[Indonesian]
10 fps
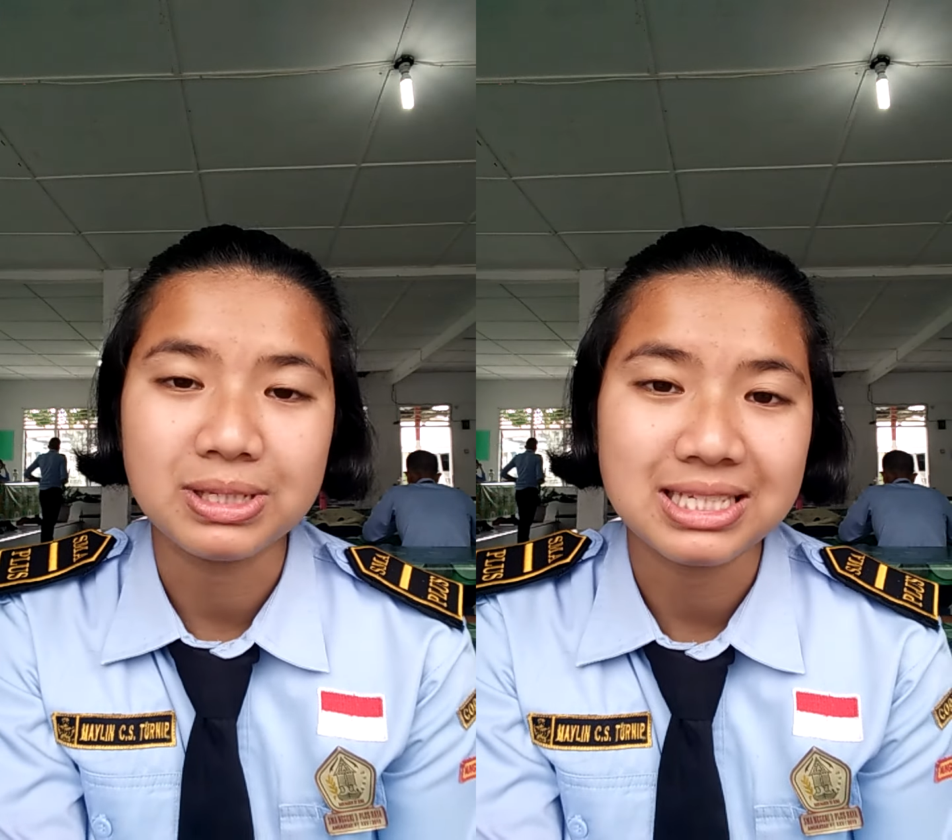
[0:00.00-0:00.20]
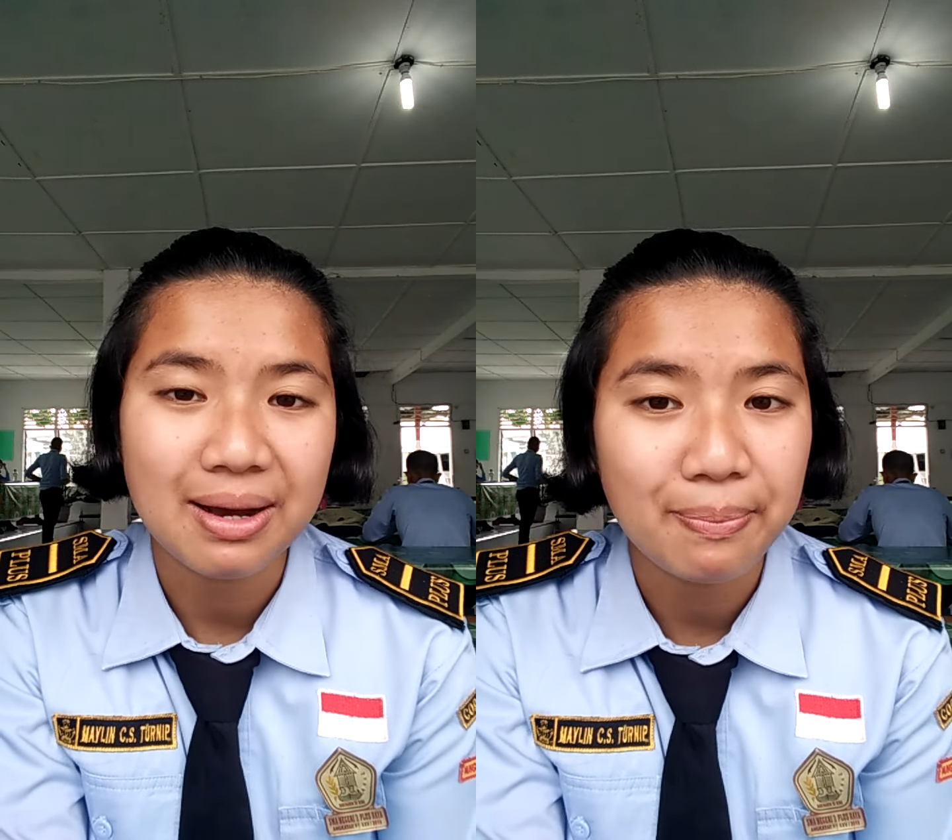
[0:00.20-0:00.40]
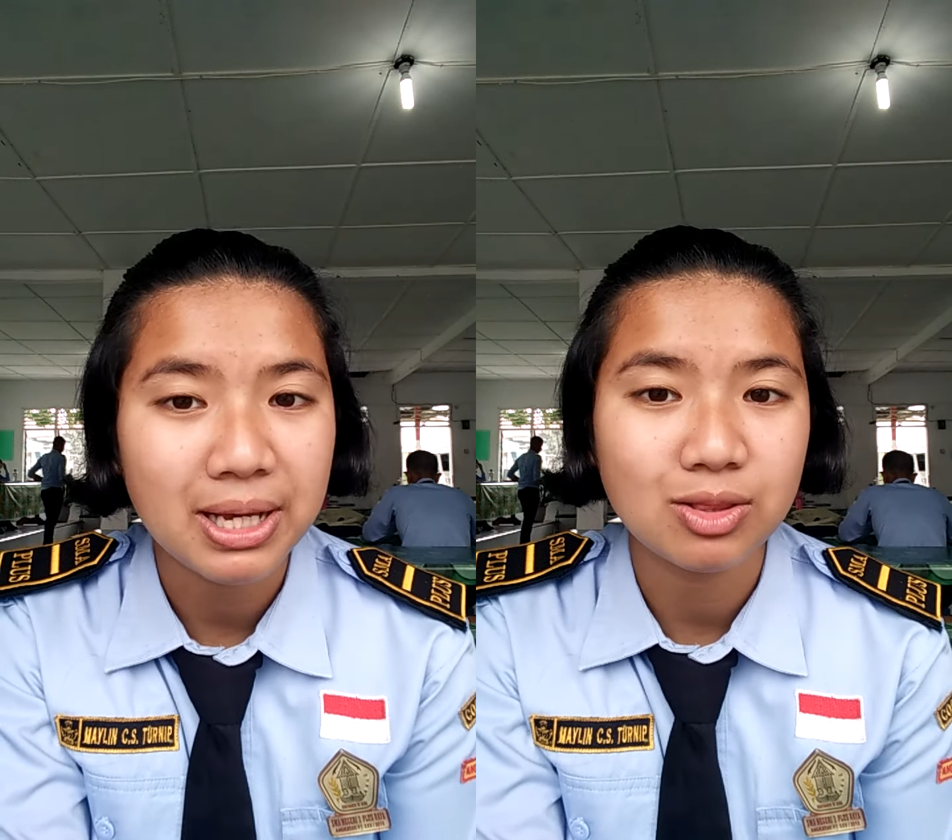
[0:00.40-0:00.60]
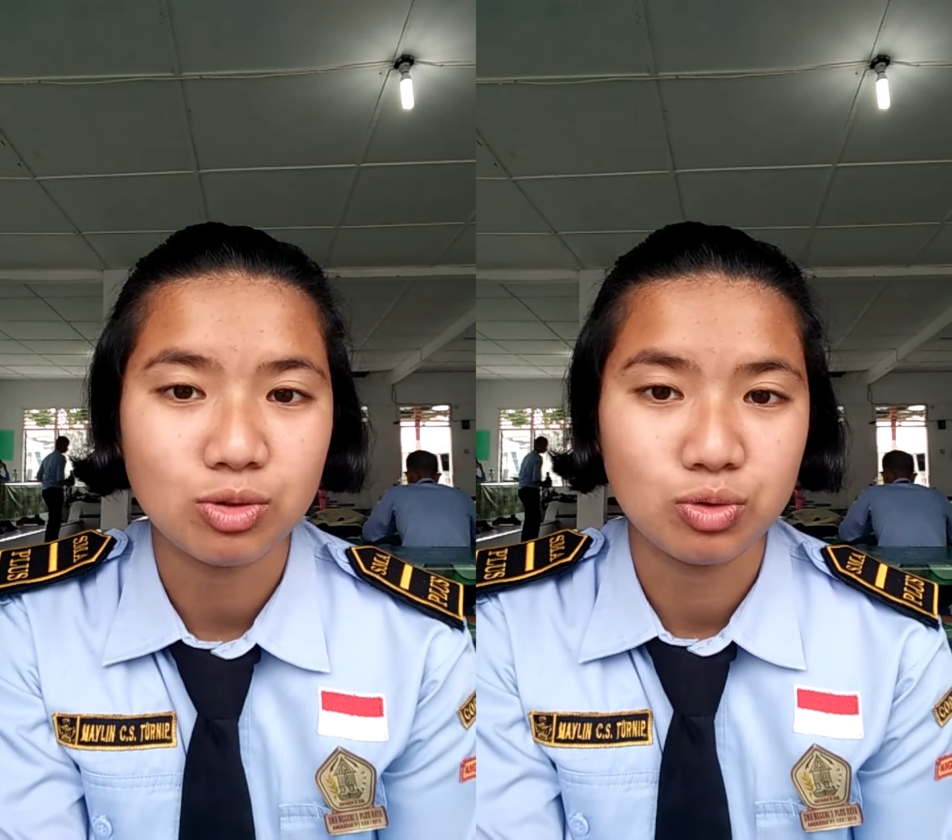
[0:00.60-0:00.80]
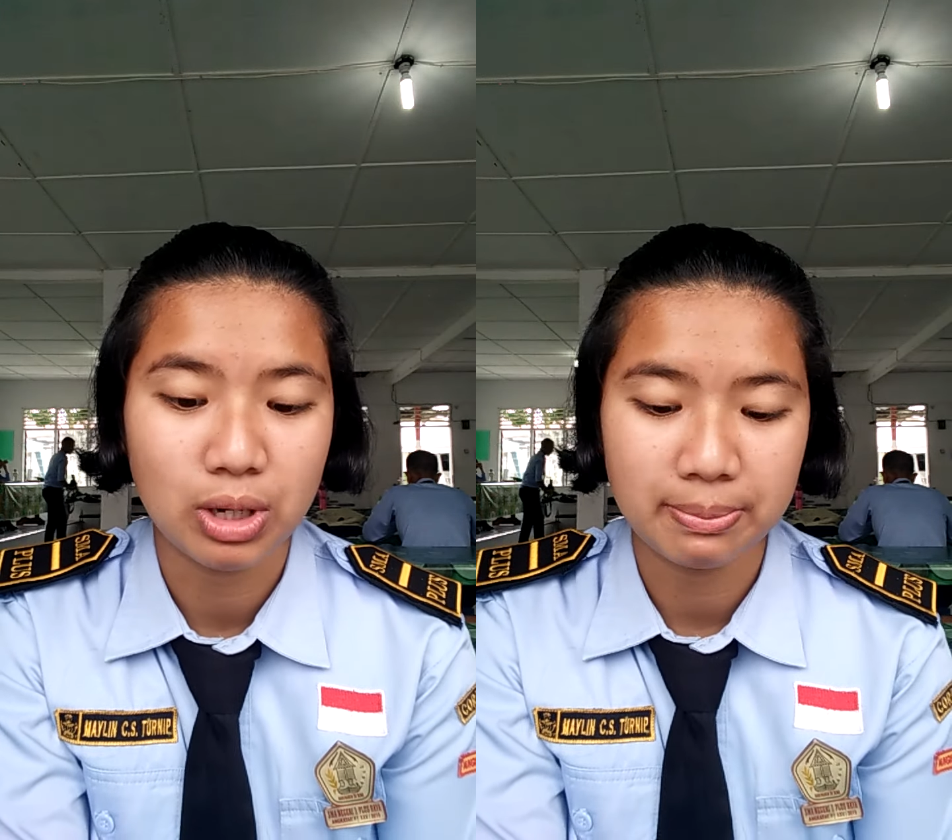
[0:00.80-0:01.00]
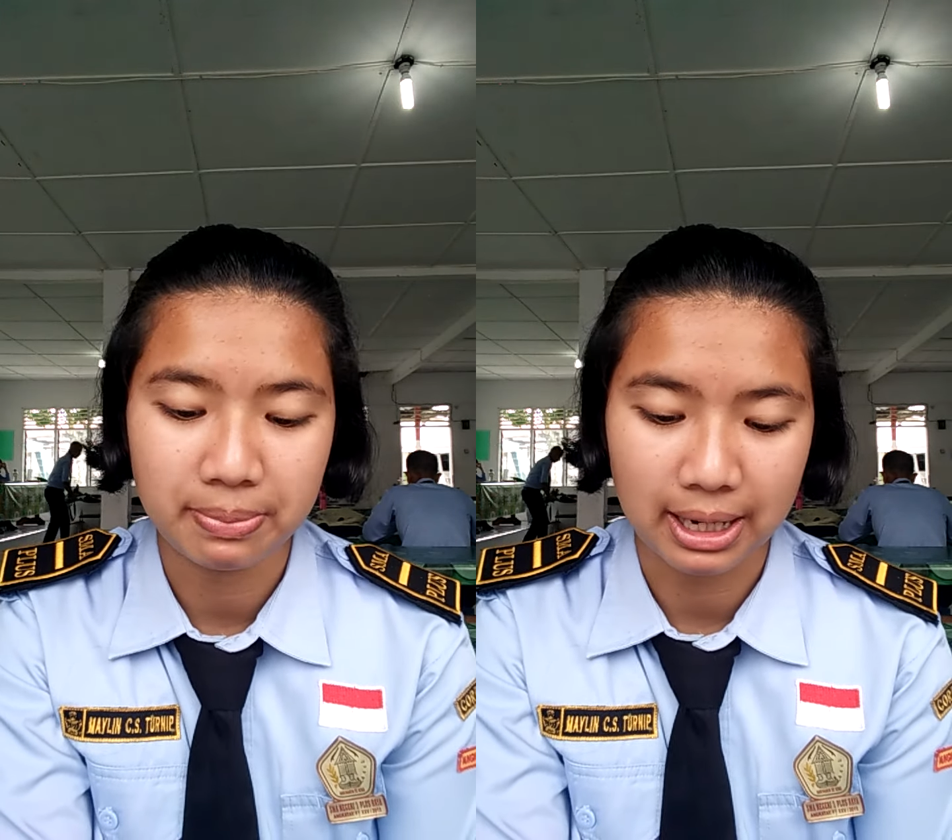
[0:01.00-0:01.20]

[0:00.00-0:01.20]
mencapai tujuan